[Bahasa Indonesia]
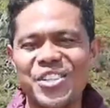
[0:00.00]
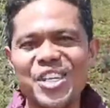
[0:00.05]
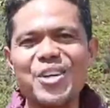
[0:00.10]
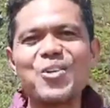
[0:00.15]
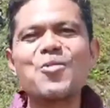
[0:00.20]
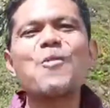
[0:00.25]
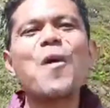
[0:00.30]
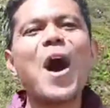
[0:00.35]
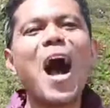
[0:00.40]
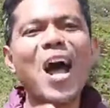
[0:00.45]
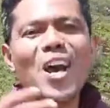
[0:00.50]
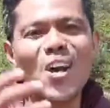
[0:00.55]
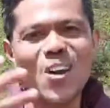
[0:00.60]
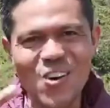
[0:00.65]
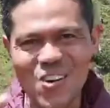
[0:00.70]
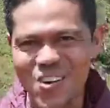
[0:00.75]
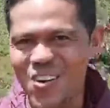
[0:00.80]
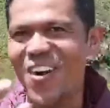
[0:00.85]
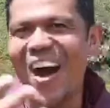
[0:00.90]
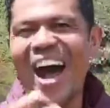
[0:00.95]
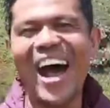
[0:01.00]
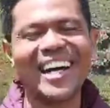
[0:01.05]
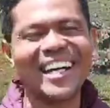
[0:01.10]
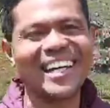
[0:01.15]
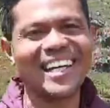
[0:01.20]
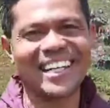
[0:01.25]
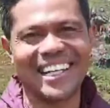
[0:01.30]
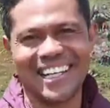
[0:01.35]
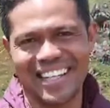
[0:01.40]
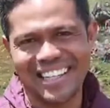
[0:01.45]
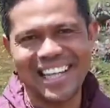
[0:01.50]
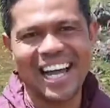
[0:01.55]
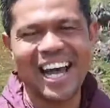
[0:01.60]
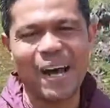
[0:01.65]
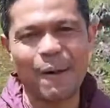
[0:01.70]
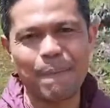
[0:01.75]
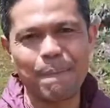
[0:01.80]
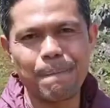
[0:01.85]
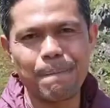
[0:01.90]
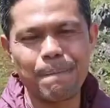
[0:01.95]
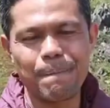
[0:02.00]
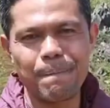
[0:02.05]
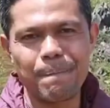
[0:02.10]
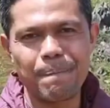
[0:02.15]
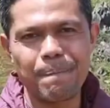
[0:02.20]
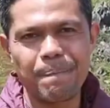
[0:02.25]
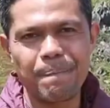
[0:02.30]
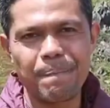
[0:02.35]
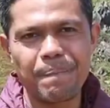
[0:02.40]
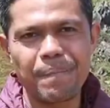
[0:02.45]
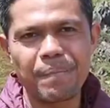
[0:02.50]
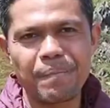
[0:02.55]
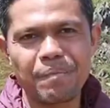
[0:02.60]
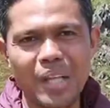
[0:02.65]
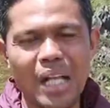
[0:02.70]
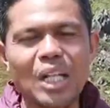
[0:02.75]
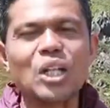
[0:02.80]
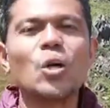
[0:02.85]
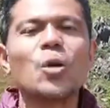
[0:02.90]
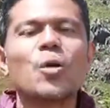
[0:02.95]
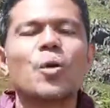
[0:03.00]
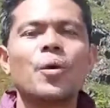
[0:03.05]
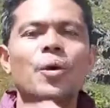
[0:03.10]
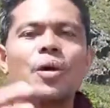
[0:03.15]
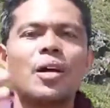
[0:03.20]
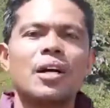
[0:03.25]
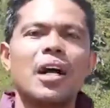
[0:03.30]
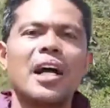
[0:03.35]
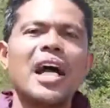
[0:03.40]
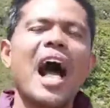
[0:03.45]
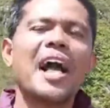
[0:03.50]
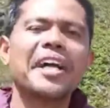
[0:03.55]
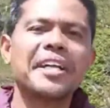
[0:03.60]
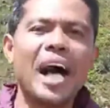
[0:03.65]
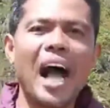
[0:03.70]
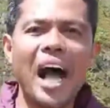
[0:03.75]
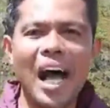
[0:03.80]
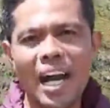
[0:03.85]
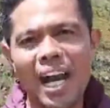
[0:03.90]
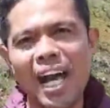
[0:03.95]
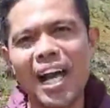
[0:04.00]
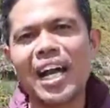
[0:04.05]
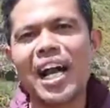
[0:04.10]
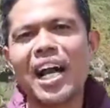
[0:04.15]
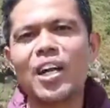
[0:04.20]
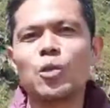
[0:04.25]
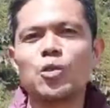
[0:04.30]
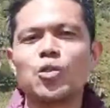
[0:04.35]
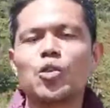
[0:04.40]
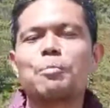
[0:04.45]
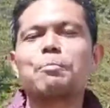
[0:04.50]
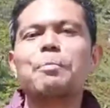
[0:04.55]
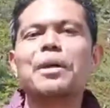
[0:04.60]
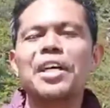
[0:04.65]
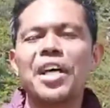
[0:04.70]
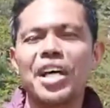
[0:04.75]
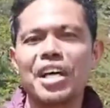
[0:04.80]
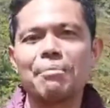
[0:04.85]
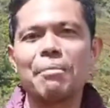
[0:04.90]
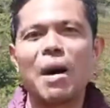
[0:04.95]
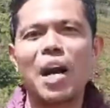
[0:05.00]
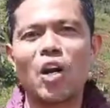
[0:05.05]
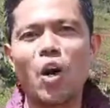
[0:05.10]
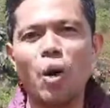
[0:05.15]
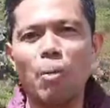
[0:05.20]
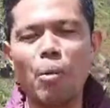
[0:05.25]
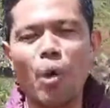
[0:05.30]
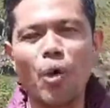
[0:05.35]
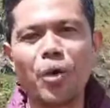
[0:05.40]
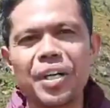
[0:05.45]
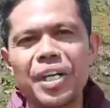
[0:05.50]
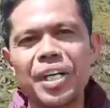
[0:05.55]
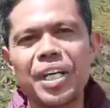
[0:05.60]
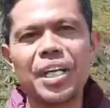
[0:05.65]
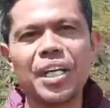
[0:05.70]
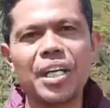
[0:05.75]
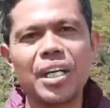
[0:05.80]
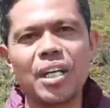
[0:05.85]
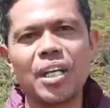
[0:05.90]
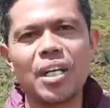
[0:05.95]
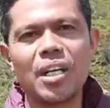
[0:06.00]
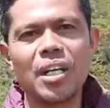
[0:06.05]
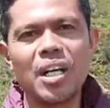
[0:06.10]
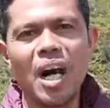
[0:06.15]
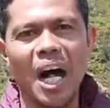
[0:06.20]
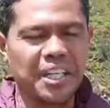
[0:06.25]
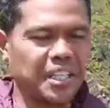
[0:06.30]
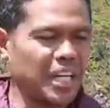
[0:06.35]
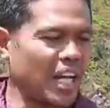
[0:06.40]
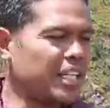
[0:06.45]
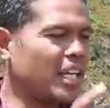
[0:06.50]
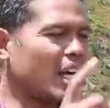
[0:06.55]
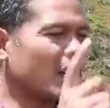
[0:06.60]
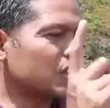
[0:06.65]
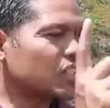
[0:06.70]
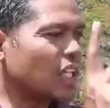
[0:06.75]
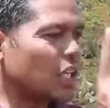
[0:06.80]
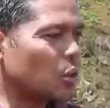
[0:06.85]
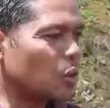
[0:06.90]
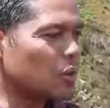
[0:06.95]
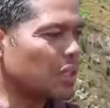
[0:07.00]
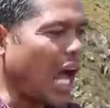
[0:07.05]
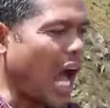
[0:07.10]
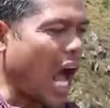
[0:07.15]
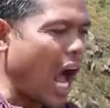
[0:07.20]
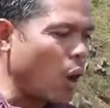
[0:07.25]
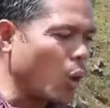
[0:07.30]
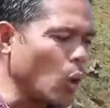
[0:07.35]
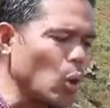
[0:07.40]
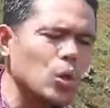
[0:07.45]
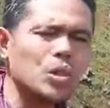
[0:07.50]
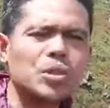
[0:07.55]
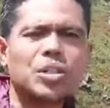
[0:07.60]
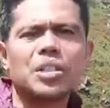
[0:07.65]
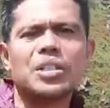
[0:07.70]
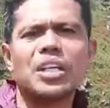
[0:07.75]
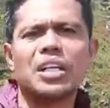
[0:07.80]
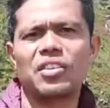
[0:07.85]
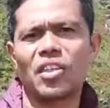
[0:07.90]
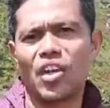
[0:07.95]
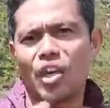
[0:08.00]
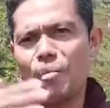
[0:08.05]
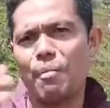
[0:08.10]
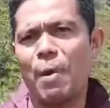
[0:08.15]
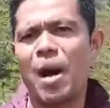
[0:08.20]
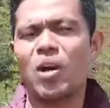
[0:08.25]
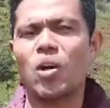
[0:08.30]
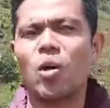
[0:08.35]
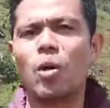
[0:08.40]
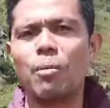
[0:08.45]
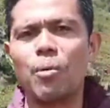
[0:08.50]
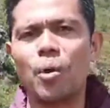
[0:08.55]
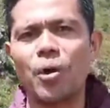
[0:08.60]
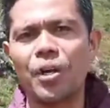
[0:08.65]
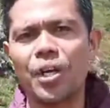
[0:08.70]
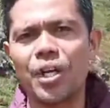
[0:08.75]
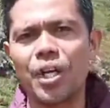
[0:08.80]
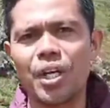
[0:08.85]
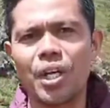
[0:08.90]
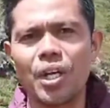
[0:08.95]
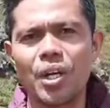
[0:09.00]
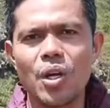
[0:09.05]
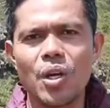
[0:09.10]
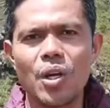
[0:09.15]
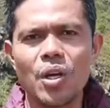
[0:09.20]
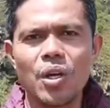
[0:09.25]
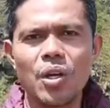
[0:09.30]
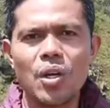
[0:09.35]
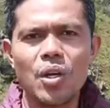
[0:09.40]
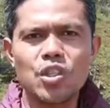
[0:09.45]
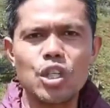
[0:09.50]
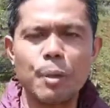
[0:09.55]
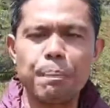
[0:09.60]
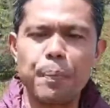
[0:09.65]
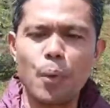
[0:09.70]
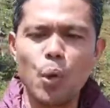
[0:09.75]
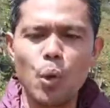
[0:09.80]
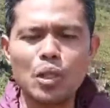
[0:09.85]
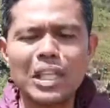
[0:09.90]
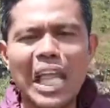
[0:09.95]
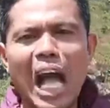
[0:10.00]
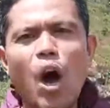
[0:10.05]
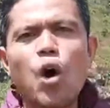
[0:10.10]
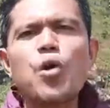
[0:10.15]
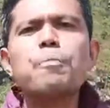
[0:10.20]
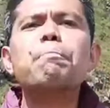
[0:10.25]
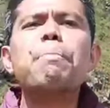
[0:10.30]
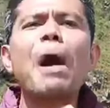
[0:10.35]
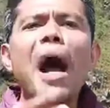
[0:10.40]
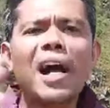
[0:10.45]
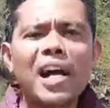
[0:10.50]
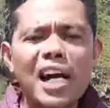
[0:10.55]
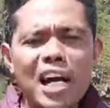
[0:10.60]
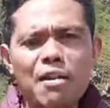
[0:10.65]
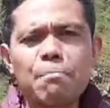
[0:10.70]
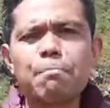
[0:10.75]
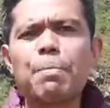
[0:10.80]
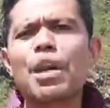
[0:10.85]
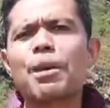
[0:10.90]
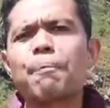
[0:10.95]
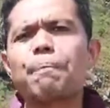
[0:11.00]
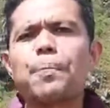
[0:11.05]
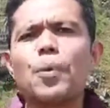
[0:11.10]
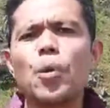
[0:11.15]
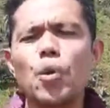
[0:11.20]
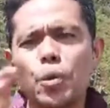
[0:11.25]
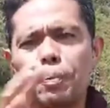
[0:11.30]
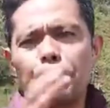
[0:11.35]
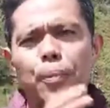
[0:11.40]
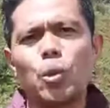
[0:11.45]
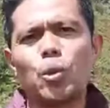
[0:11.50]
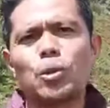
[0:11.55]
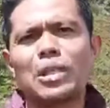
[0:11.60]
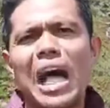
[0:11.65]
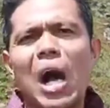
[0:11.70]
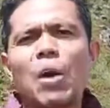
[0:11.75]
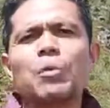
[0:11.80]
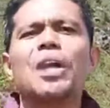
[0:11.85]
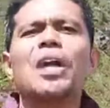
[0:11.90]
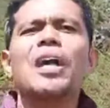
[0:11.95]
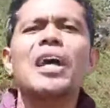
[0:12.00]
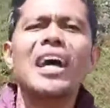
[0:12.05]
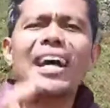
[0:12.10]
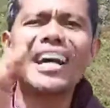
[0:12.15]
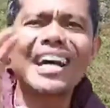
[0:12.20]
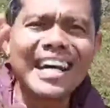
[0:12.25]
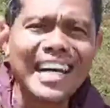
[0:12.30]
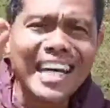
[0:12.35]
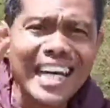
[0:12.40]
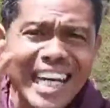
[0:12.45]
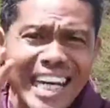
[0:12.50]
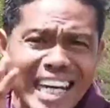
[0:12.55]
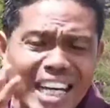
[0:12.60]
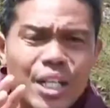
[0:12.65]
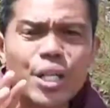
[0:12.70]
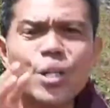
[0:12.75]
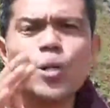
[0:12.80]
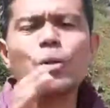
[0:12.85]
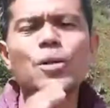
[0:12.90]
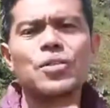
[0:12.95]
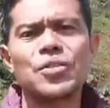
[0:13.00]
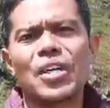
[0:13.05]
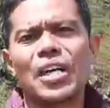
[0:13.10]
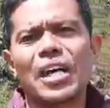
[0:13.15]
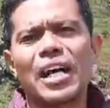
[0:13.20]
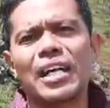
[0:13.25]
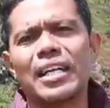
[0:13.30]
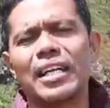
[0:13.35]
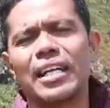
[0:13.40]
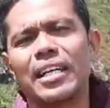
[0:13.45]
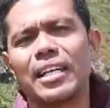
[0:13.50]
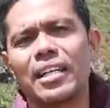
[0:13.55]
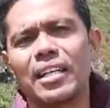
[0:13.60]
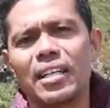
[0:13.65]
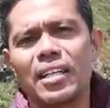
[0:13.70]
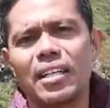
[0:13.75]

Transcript: jiwa rohani kita. Tentu eh, ada halangan untuk menerima komuni, Ada yang satu tahun tidak terima komuni. 10 tahun bahkan berpuluh-puluh tahun rindu sekali.